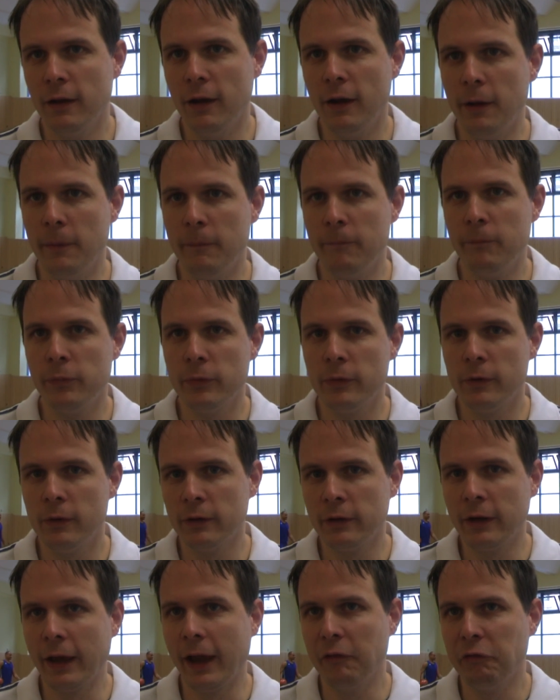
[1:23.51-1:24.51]
Ähm,
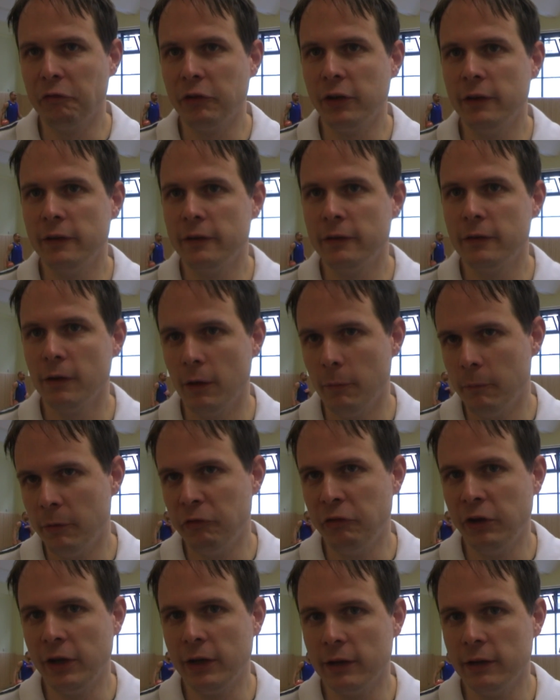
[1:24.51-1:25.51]
kräftig,
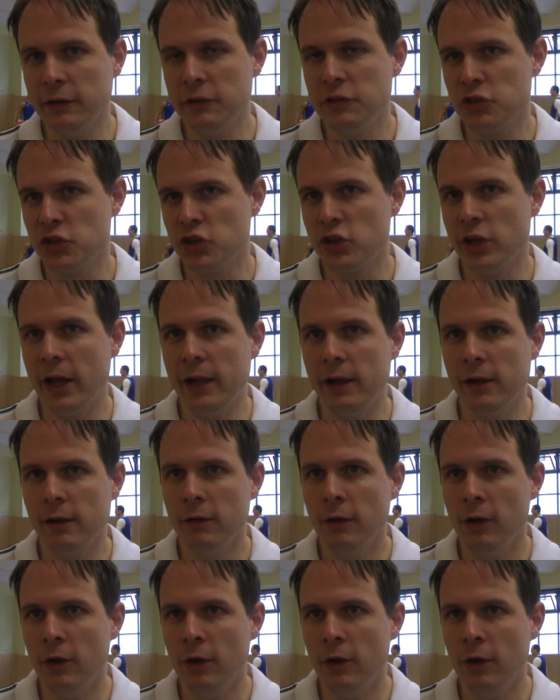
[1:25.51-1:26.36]
beweglich, schnell,